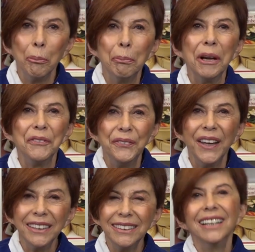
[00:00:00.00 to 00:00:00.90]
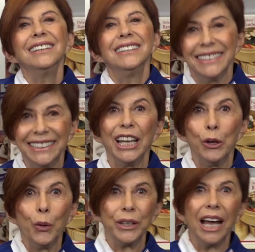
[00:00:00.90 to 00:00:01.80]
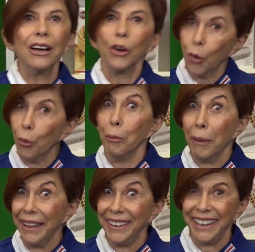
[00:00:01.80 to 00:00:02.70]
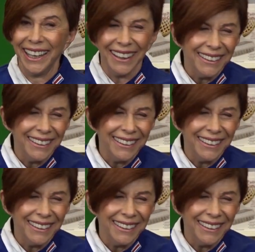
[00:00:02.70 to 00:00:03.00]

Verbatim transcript: perfecta se logra con Badía.